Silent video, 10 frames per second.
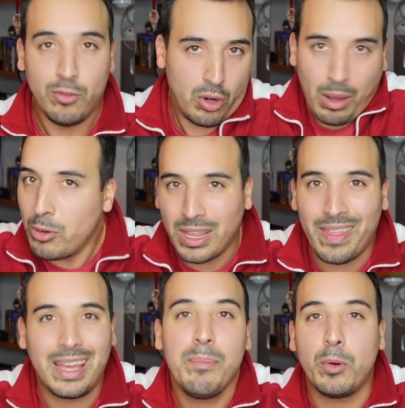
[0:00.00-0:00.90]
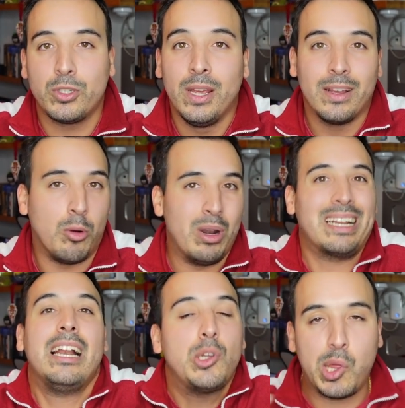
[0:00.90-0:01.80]
No, no, hablo de equipos como la
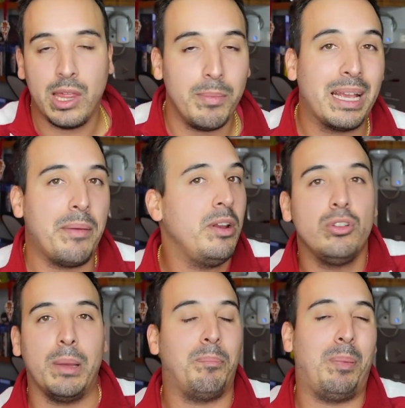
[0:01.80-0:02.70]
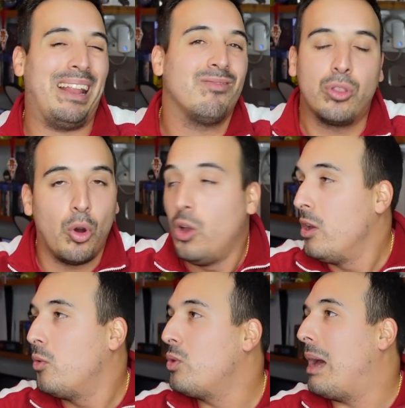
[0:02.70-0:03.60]
Real Sociedad B que vino y te plantó
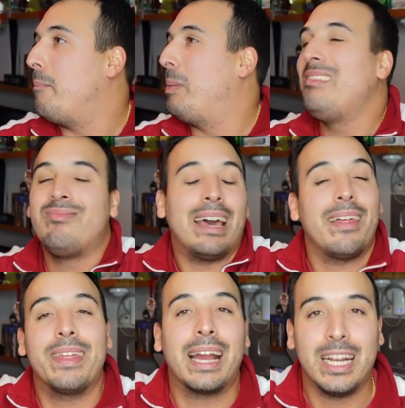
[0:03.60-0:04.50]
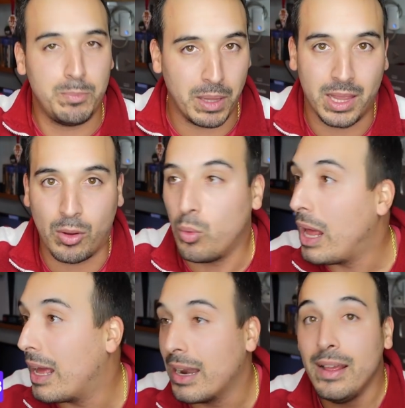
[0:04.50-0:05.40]
una pintada de cara
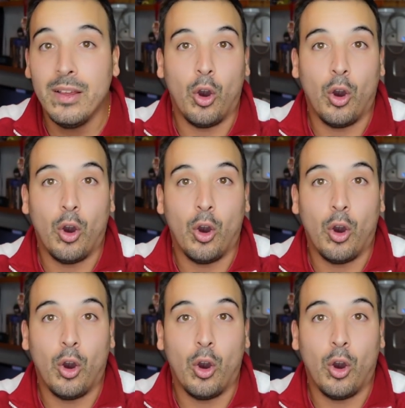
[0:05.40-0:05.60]
espectacular,